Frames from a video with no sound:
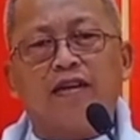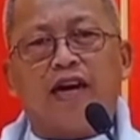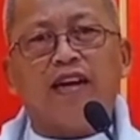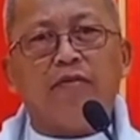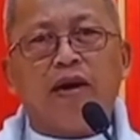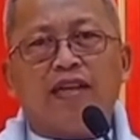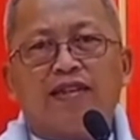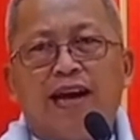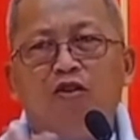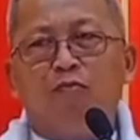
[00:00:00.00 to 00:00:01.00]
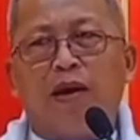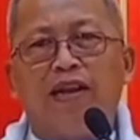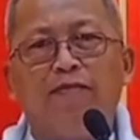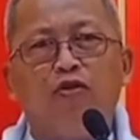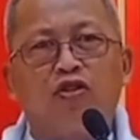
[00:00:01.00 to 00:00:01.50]
kanang mga tao
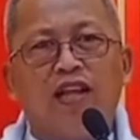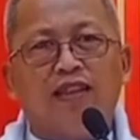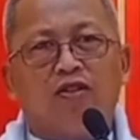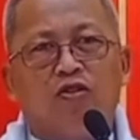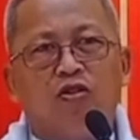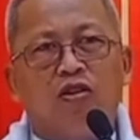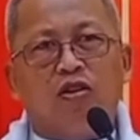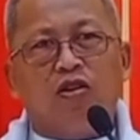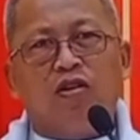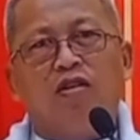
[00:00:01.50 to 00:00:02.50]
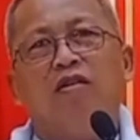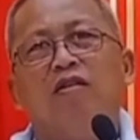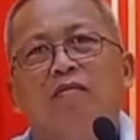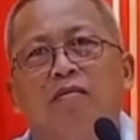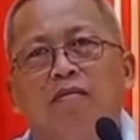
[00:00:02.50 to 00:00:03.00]
palibot nato,
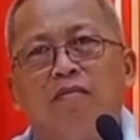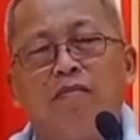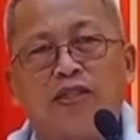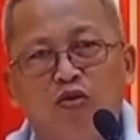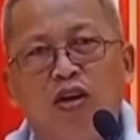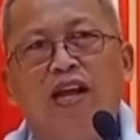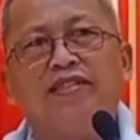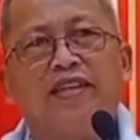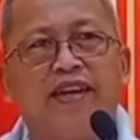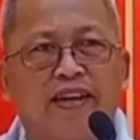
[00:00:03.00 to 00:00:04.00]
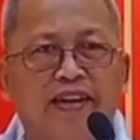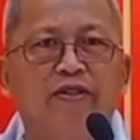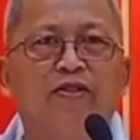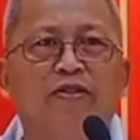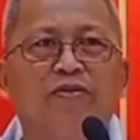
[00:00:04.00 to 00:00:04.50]
masudlan sa na
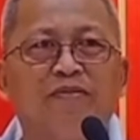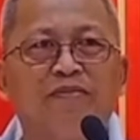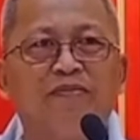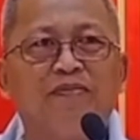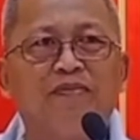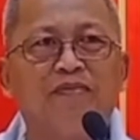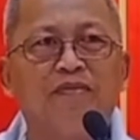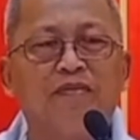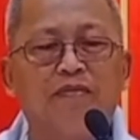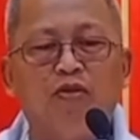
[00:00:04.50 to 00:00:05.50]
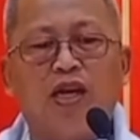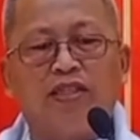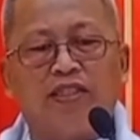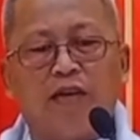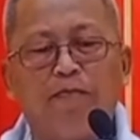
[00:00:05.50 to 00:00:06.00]
ginoo. Muna
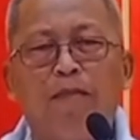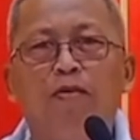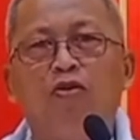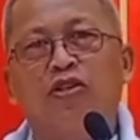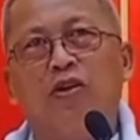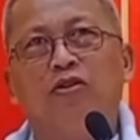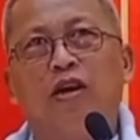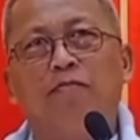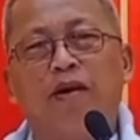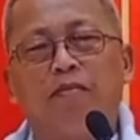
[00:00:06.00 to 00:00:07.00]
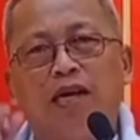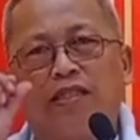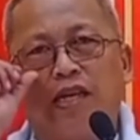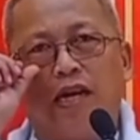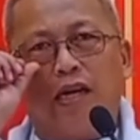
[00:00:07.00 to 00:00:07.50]
si San Pablo sa unang
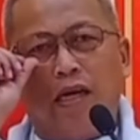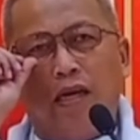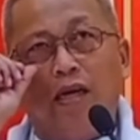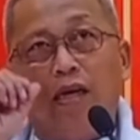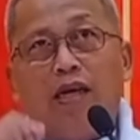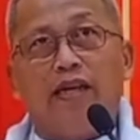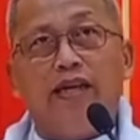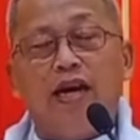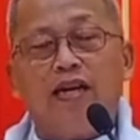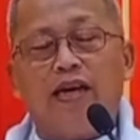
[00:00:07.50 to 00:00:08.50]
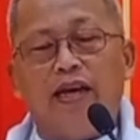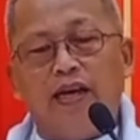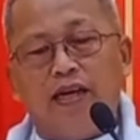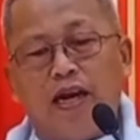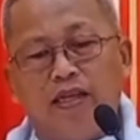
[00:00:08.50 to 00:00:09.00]
pagbasa, iyang
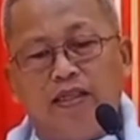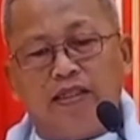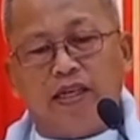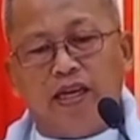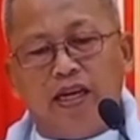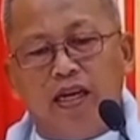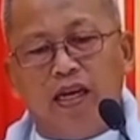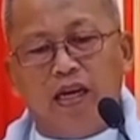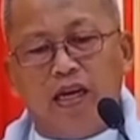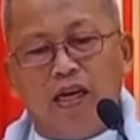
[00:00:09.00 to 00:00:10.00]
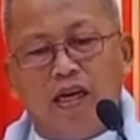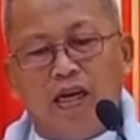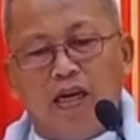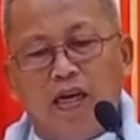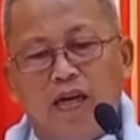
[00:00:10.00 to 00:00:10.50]
giingnan si
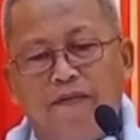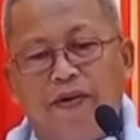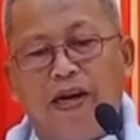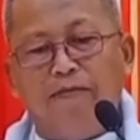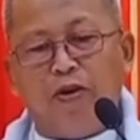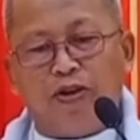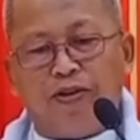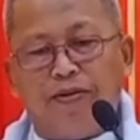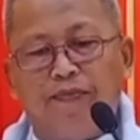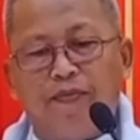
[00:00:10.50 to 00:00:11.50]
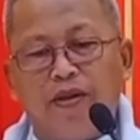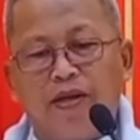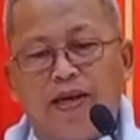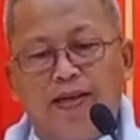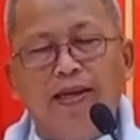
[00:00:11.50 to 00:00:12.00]
Filimon.
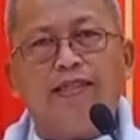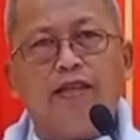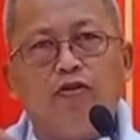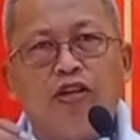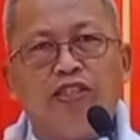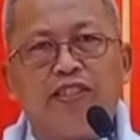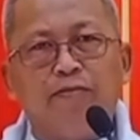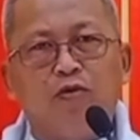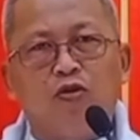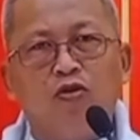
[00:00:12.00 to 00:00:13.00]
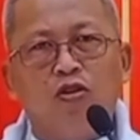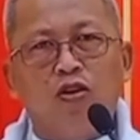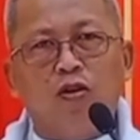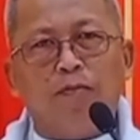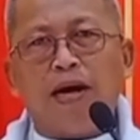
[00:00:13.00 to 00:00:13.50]
Kini si Onesimo
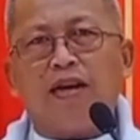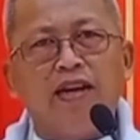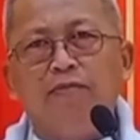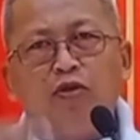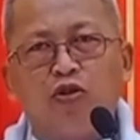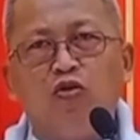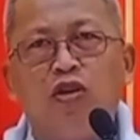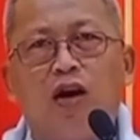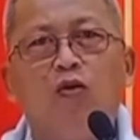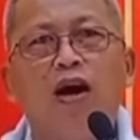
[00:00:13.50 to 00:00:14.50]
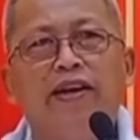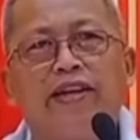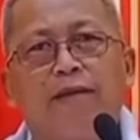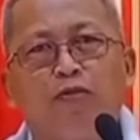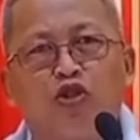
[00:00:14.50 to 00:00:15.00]
para ni unawa
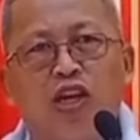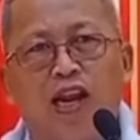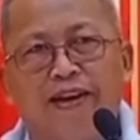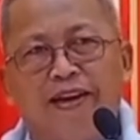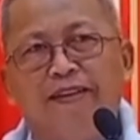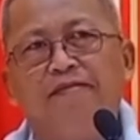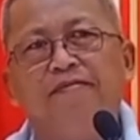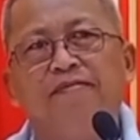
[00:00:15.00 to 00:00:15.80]
ni kapuslanan.